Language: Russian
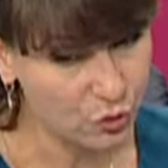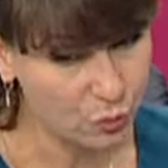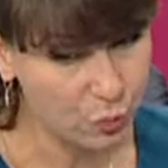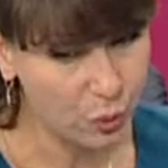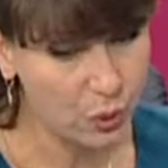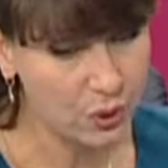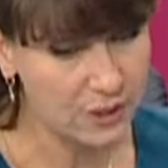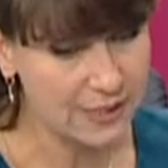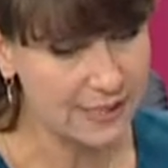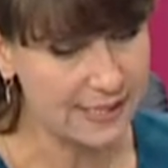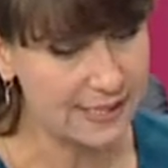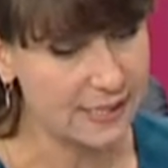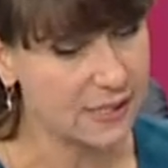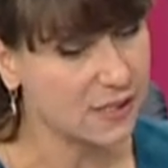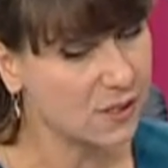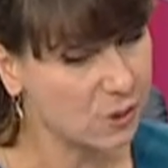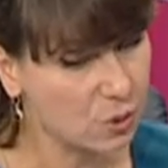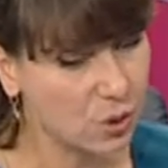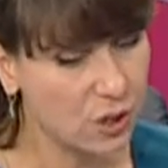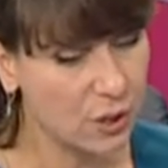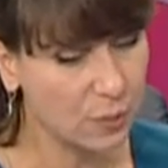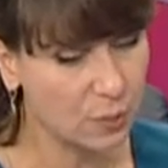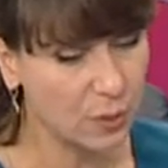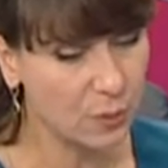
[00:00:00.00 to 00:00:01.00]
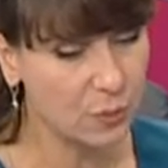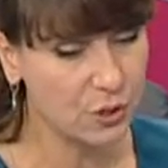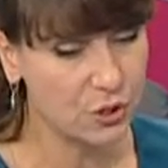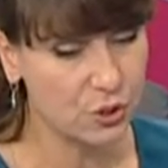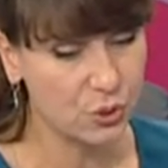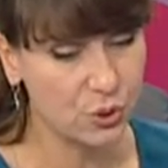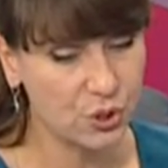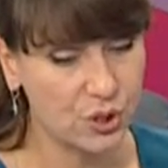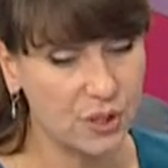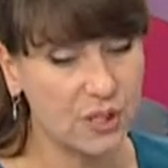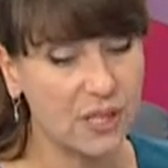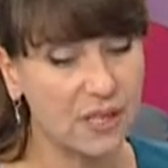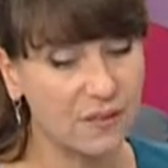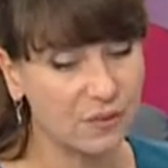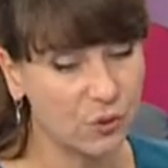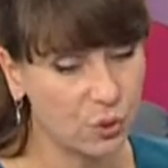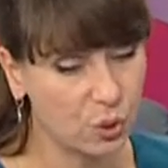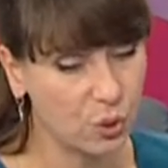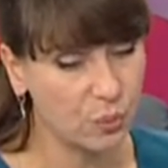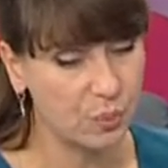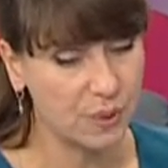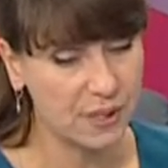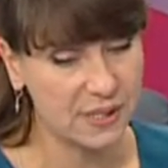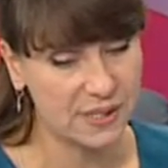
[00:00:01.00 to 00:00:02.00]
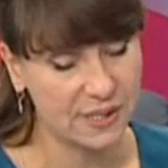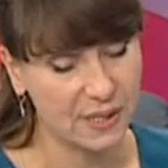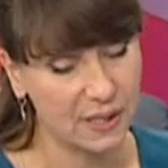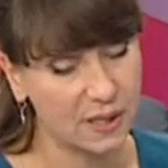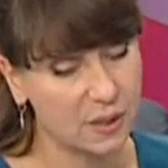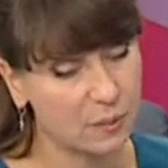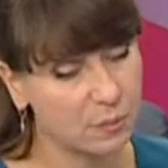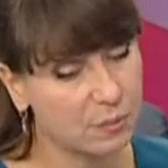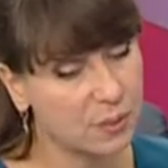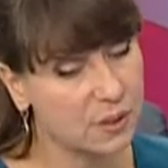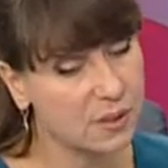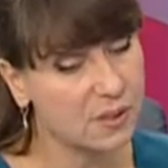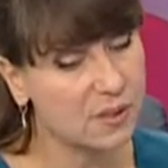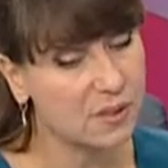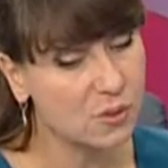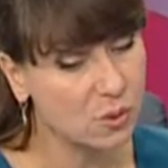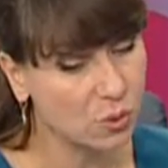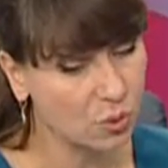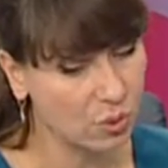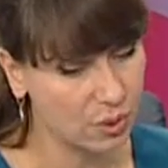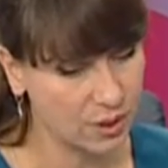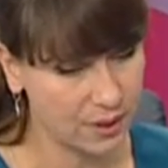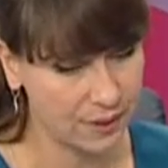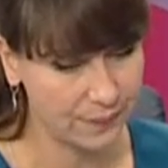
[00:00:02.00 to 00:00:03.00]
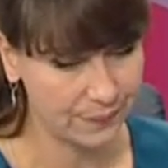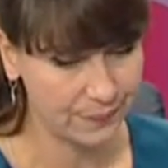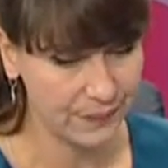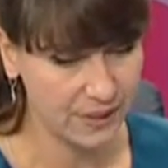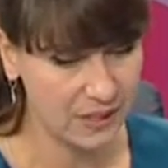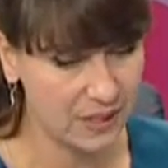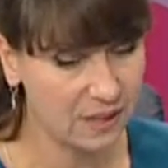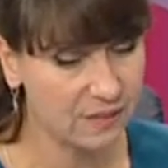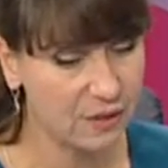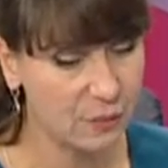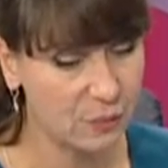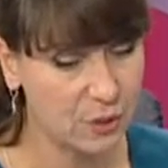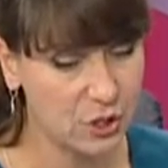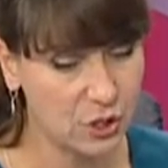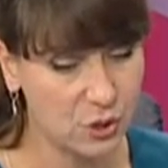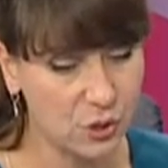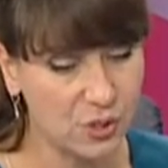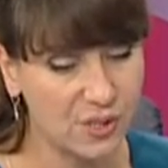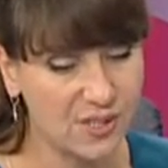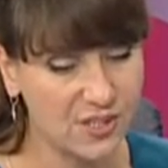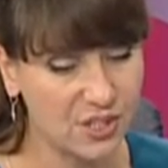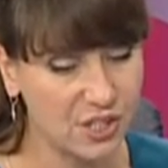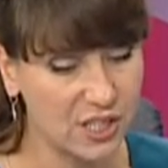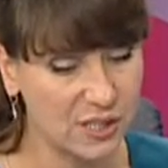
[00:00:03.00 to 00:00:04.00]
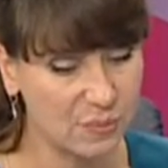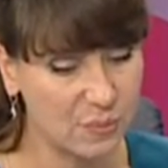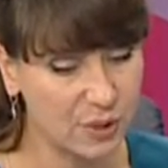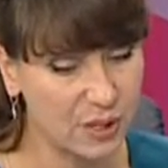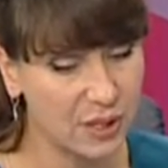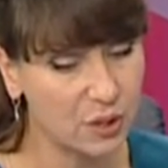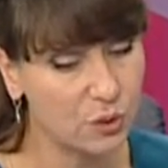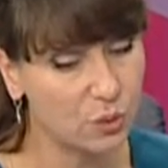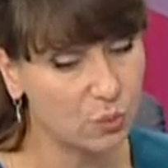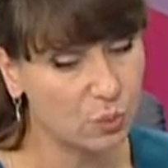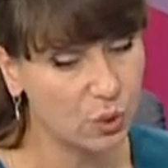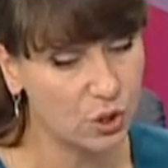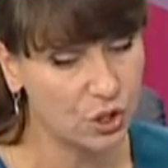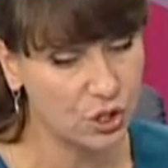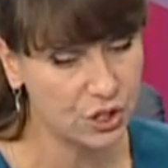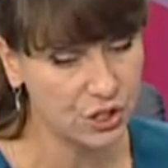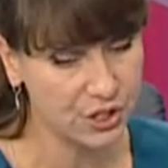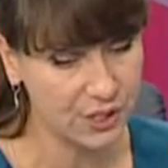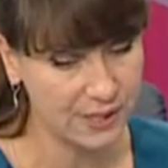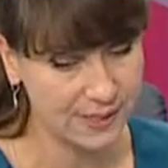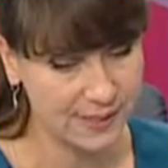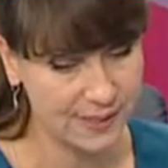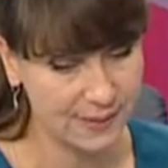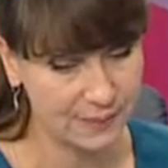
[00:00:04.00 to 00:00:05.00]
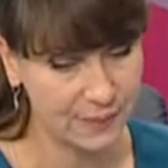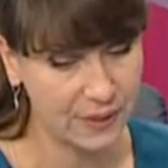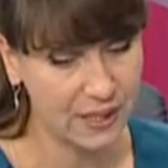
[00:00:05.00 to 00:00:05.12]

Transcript: в Полоцке скорая помощь уже давно перестала быть скорой. Недавно пришлось ждать бригаду больше часа.